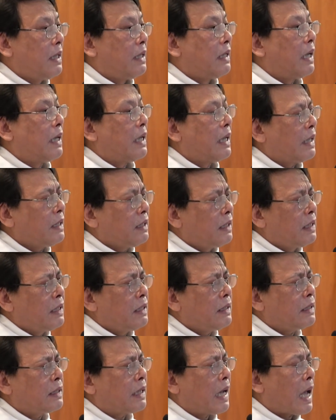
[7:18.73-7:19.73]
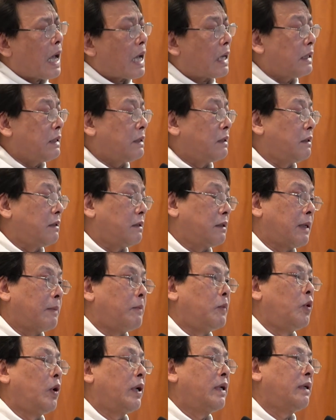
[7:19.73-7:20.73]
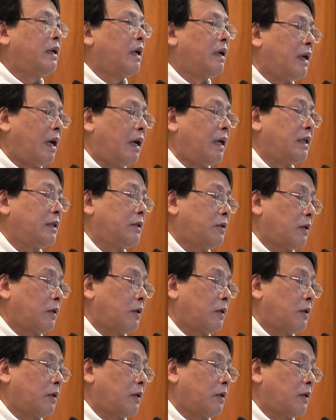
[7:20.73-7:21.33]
là lãnh lấy cả cái sự trầm luân đời đời